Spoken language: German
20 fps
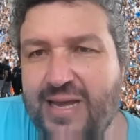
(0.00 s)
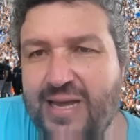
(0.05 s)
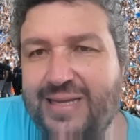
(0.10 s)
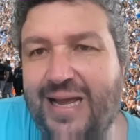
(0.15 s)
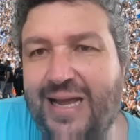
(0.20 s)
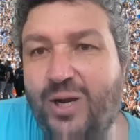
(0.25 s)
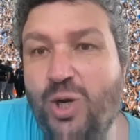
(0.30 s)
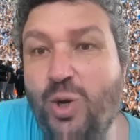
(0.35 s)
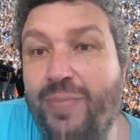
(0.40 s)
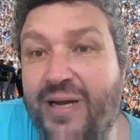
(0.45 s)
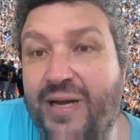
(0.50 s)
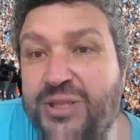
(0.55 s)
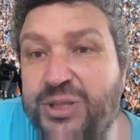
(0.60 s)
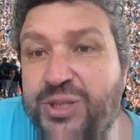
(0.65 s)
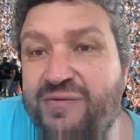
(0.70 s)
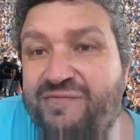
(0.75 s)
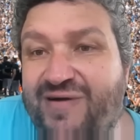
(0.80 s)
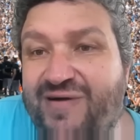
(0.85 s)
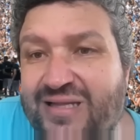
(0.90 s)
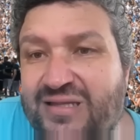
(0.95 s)

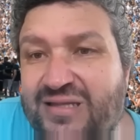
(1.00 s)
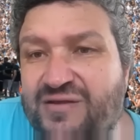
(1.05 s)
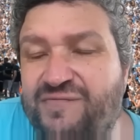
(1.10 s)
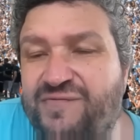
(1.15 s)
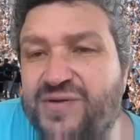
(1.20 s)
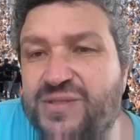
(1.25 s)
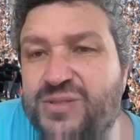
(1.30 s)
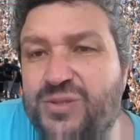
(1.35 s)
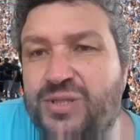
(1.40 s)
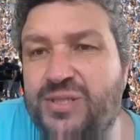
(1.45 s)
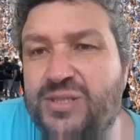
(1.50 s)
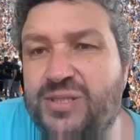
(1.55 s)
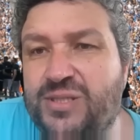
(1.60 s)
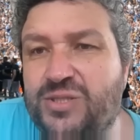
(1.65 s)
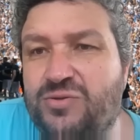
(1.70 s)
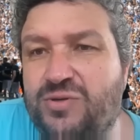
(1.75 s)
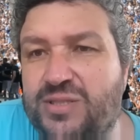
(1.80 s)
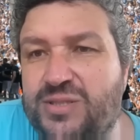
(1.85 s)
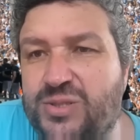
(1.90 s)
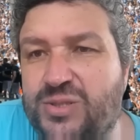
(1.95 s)
Jakobacci warnte vor solchen
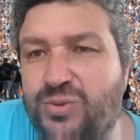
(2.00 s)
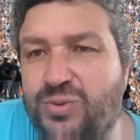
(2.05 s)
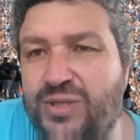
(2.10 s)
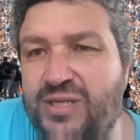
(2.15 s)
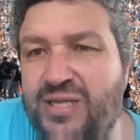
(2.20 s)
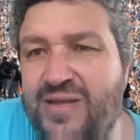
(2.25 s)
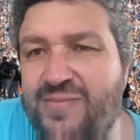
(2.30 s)
Situationen,